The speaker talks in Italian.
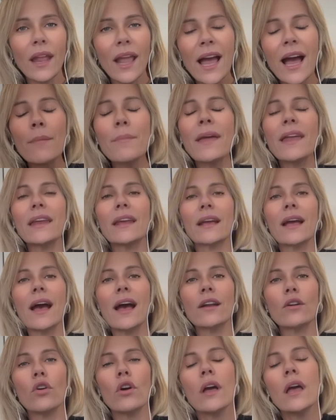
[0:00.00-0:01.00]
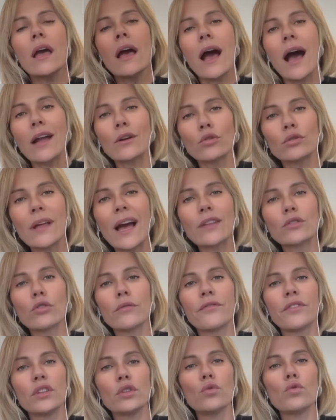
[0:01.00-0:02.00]
americano hanno dato
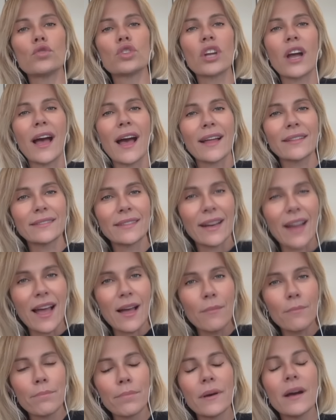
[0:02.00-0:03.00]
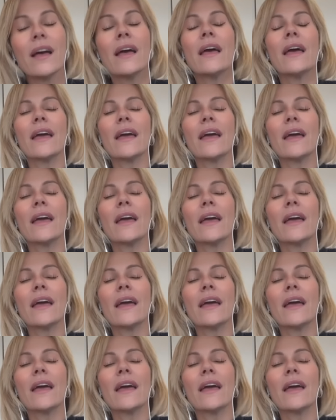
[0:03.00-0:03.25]
fiducia a Trump